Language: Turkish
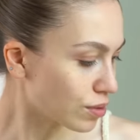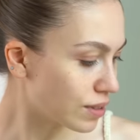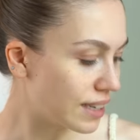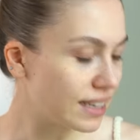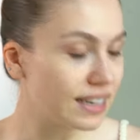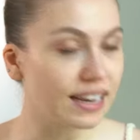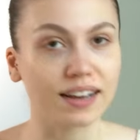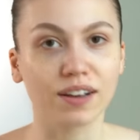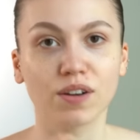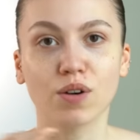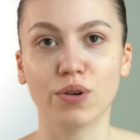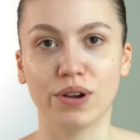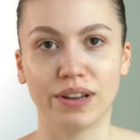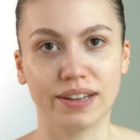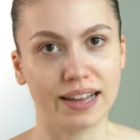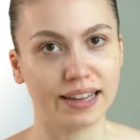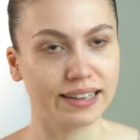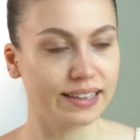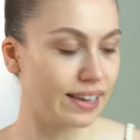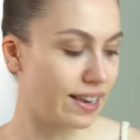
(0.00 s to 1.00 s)
yine
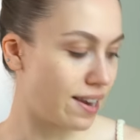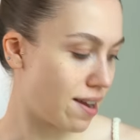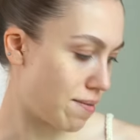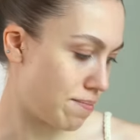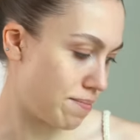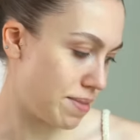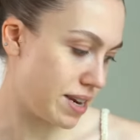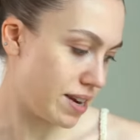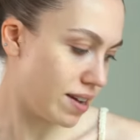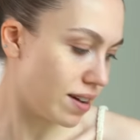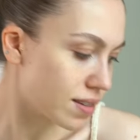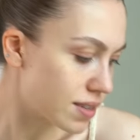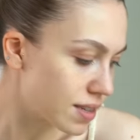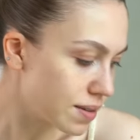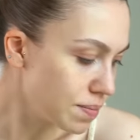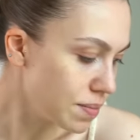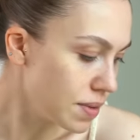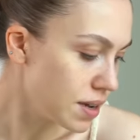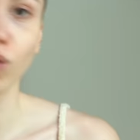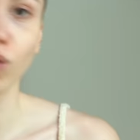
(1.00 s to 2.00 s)
Kore'den gelen bir adım.